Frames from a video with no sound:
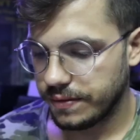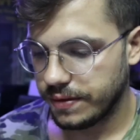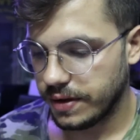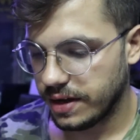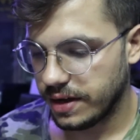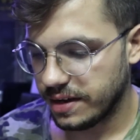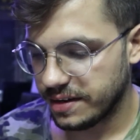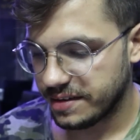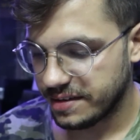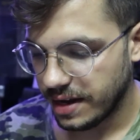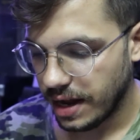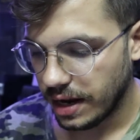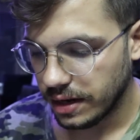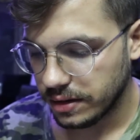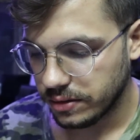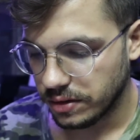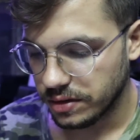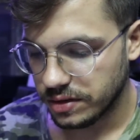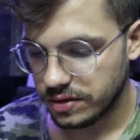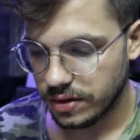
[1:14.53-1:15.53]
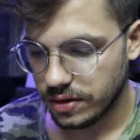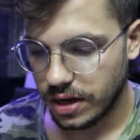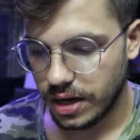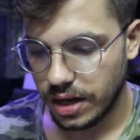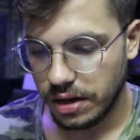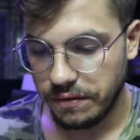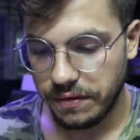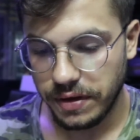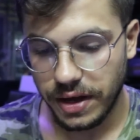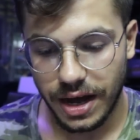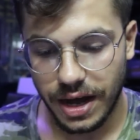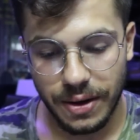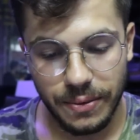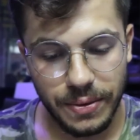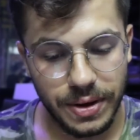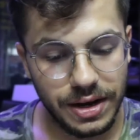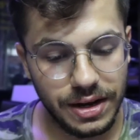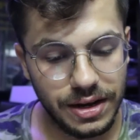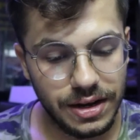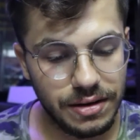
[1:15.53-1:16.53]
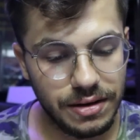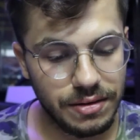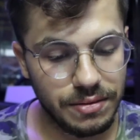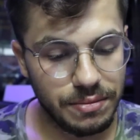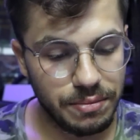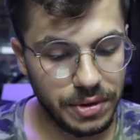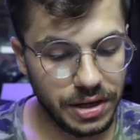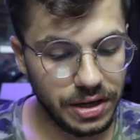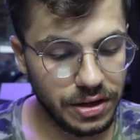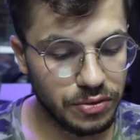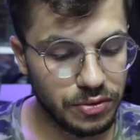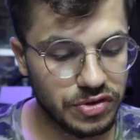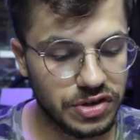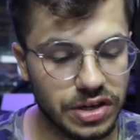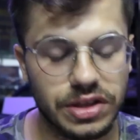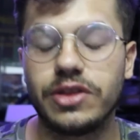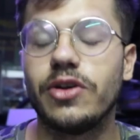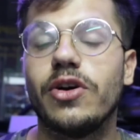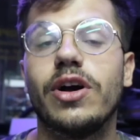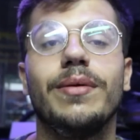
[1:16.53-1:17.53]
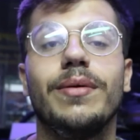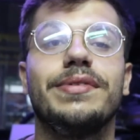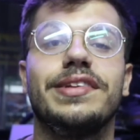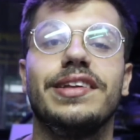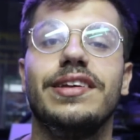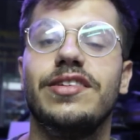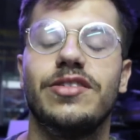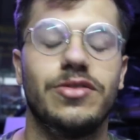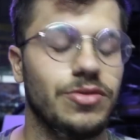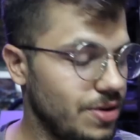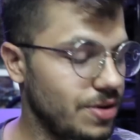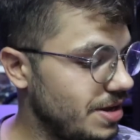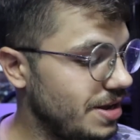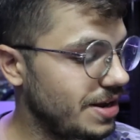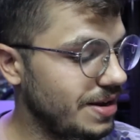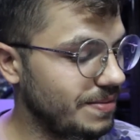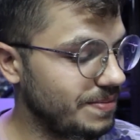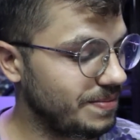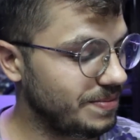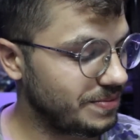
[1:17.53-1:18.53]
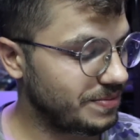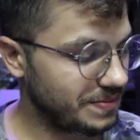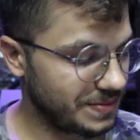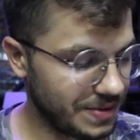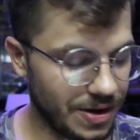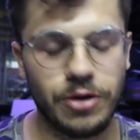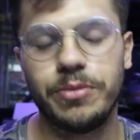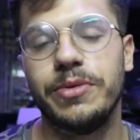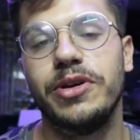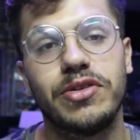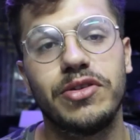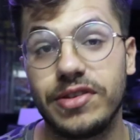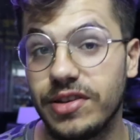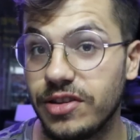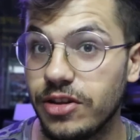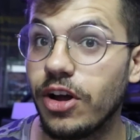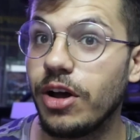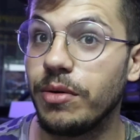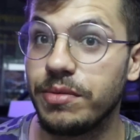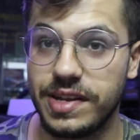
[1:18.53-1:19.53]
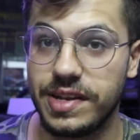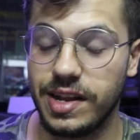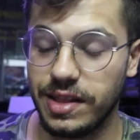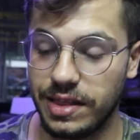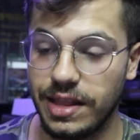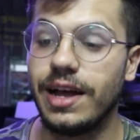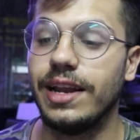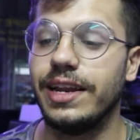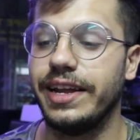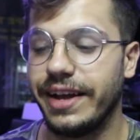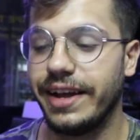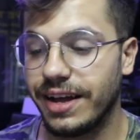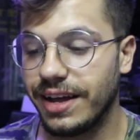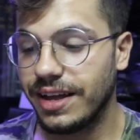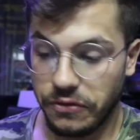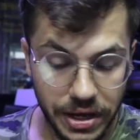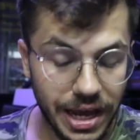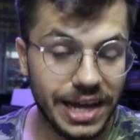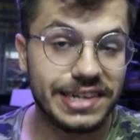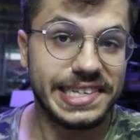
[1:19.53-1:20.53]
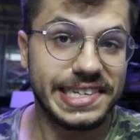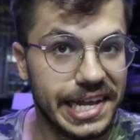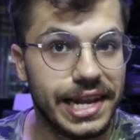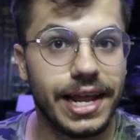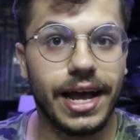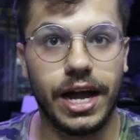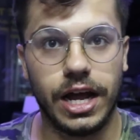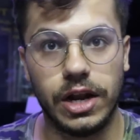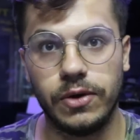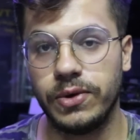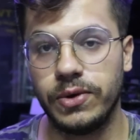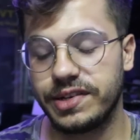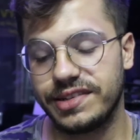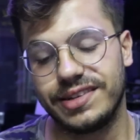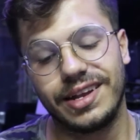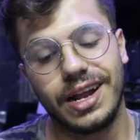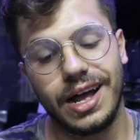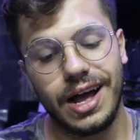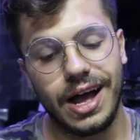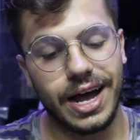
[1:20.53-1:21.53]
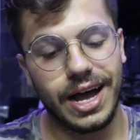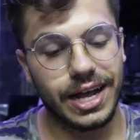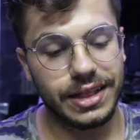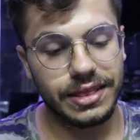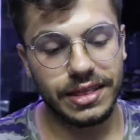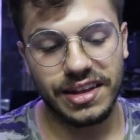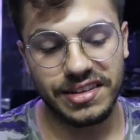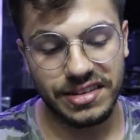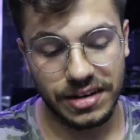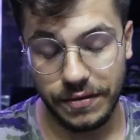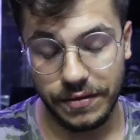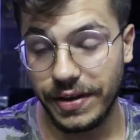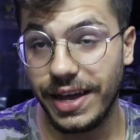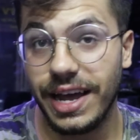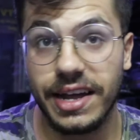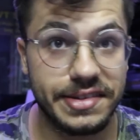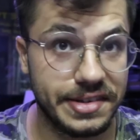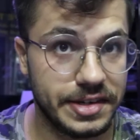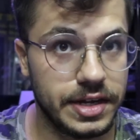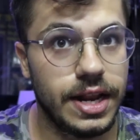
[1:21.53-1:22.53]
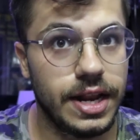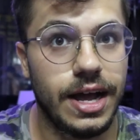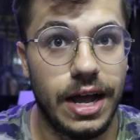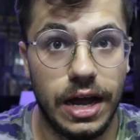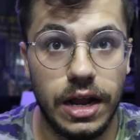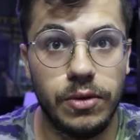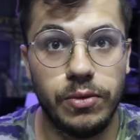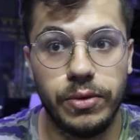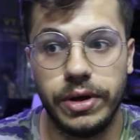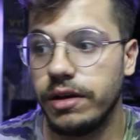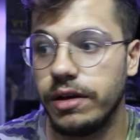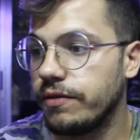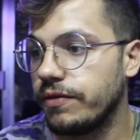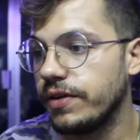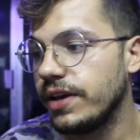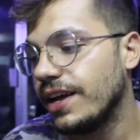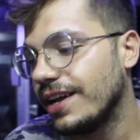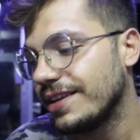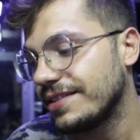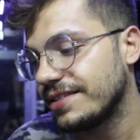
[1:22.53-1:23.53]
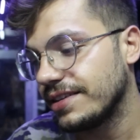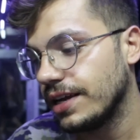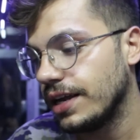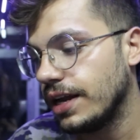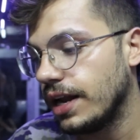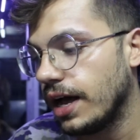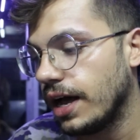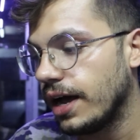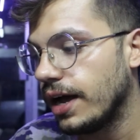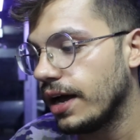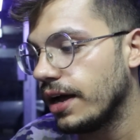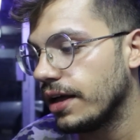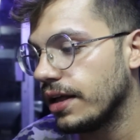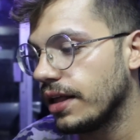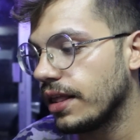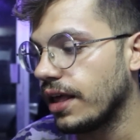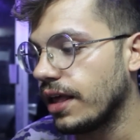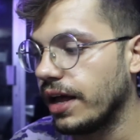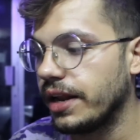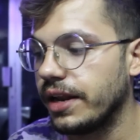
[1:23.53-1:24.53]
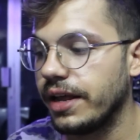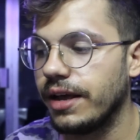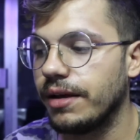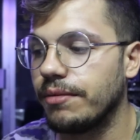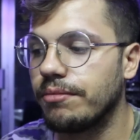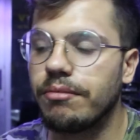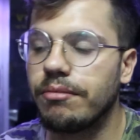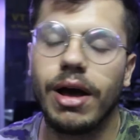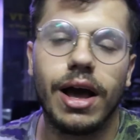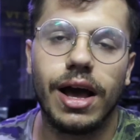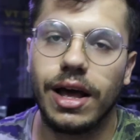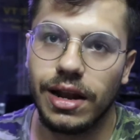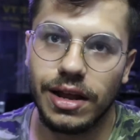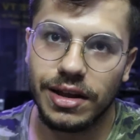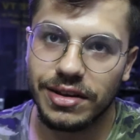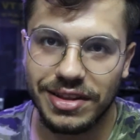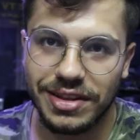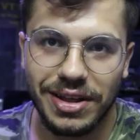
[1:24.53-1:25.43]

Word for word: فسالتكم سؤال في حوالي 156 سؤال او 156 تعليق في اسئله حلوه الصراحه اخذت نظره في اسئله حلوه في اسئله يعني ما لها